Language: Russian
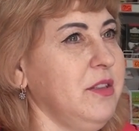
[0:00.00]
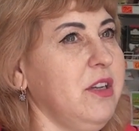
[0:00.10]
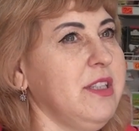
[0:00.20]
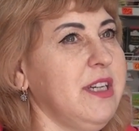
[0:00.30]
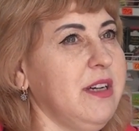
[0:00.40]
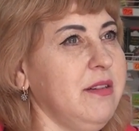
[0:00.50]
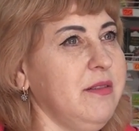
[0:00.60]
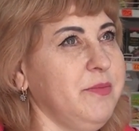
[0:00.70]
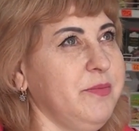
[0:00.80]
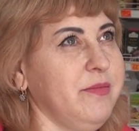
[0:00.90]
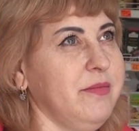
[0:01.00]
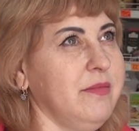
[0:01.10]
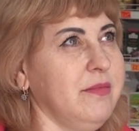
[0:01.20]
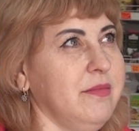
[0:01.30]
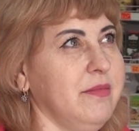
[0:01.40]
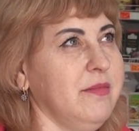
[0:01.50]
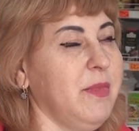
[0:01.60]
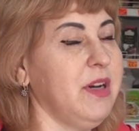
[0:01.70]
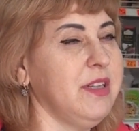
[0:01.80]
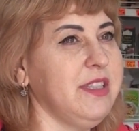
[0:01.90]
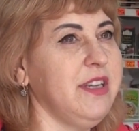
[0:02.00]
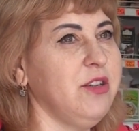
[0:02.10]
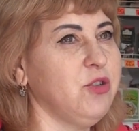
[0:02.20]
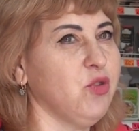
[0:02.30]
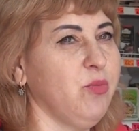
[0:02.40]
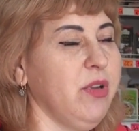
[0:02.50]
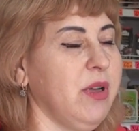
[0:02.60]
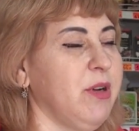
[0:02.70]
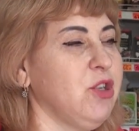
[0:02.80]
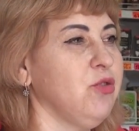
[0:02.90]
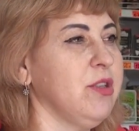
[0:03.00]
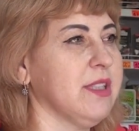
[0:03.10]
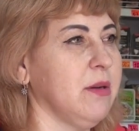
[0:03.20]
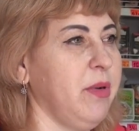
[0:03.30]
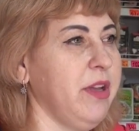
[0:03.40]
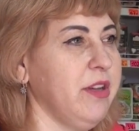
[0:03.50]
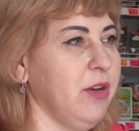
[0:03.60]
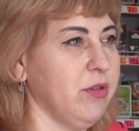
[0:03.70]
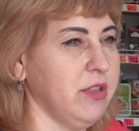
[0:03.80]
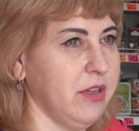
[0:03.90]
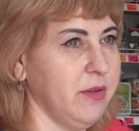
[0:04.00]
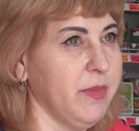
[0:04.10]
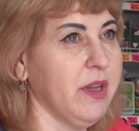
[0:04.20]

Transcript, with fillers: нельзя в магазине, чтобы было большое скопление людей.